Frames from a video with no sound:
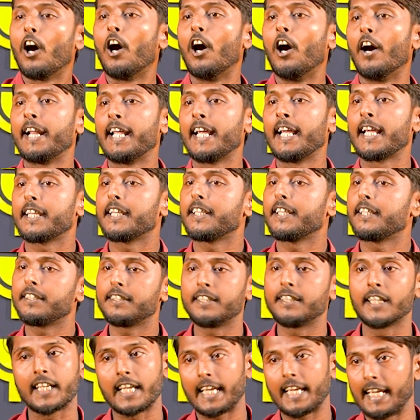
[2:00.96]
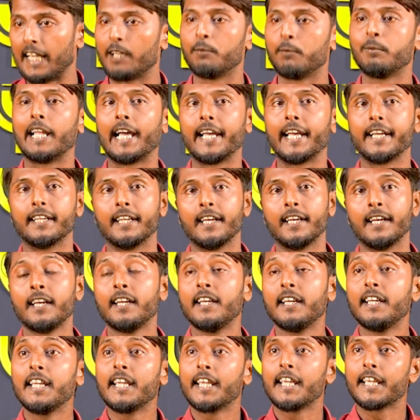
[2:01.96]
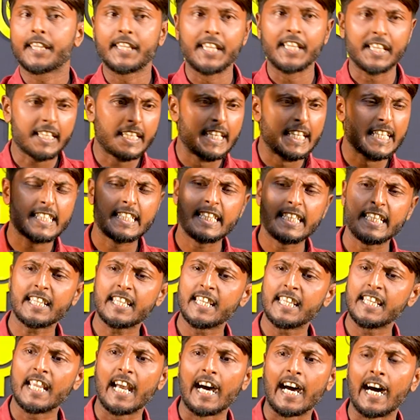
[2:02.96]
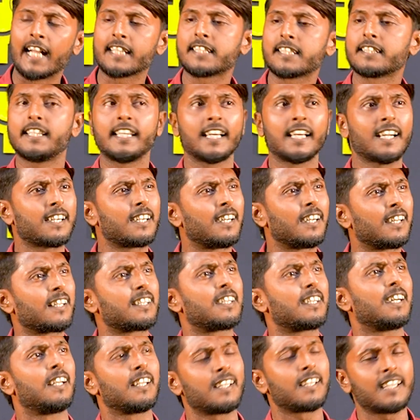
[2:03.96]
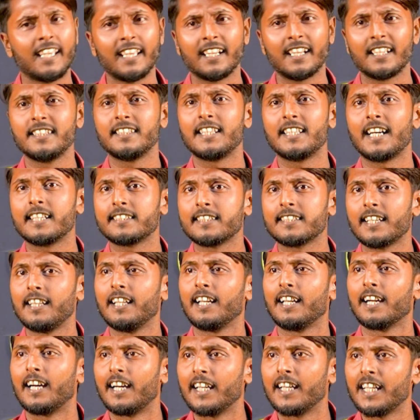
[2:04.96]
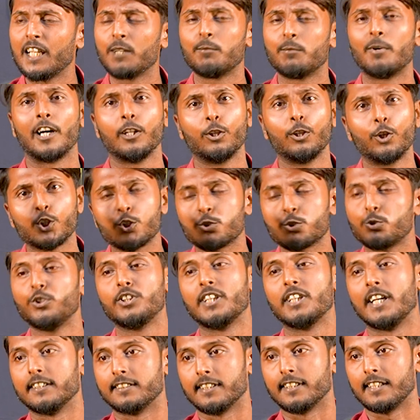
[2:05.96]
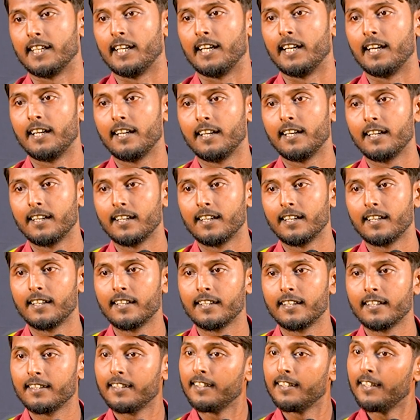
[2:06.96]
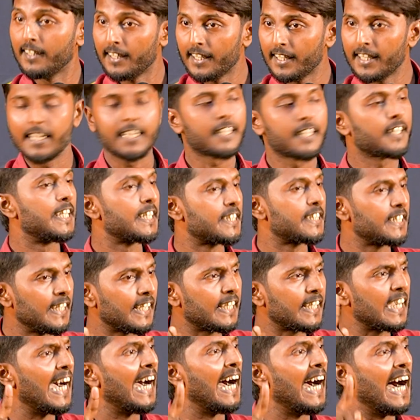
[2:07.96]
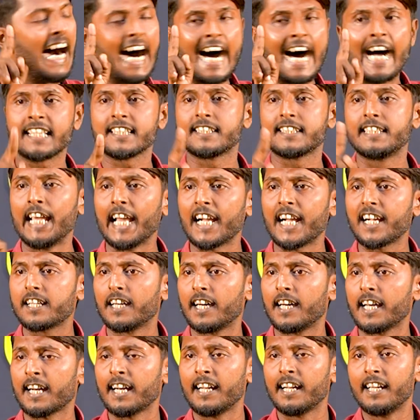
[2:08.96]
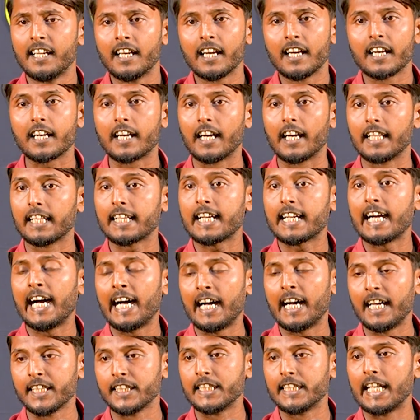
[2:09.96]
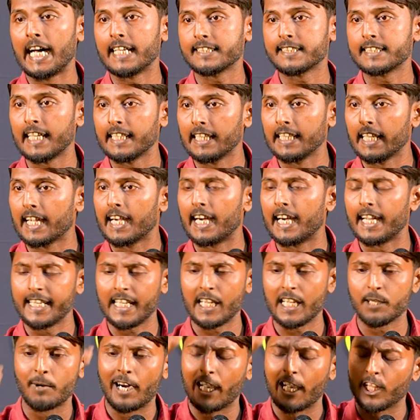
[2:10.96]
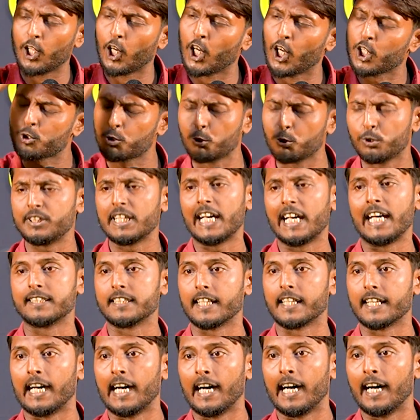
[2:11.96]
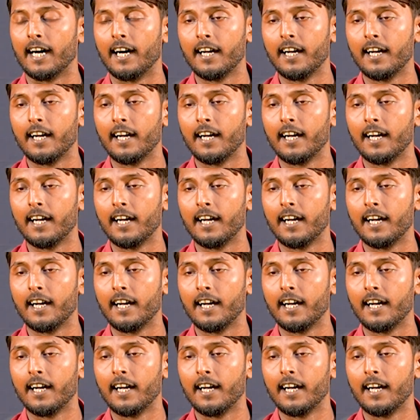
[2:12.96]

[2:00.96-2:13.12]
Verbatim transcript: और एक, एक अहम लाइन है कि किसी की आज देखकर कल के अंदाज़ा लगाने वालों सुनना ज़रा किसी का आज देखकर कल का अंदाज़ा लगाने वालों सुनना ज़रा